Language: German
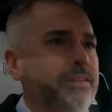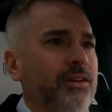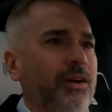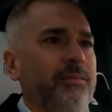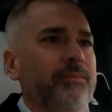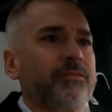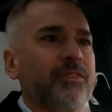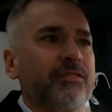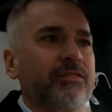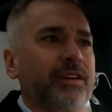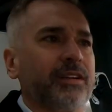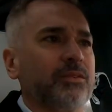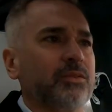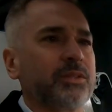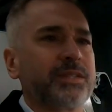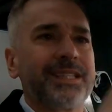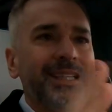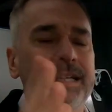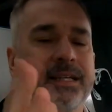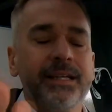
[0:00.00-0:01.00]
So, wir fahren
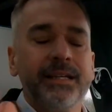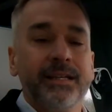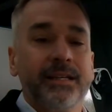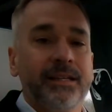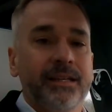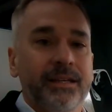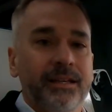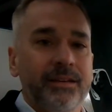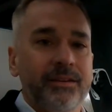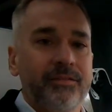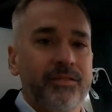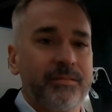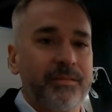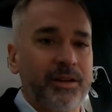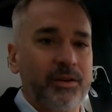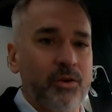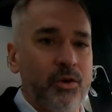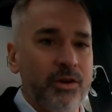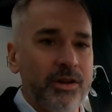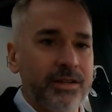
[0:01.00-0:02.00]
los. Wie
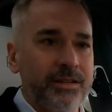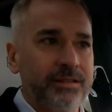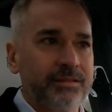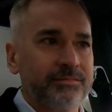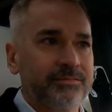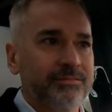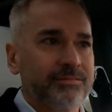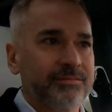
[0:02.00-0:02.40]
man hört,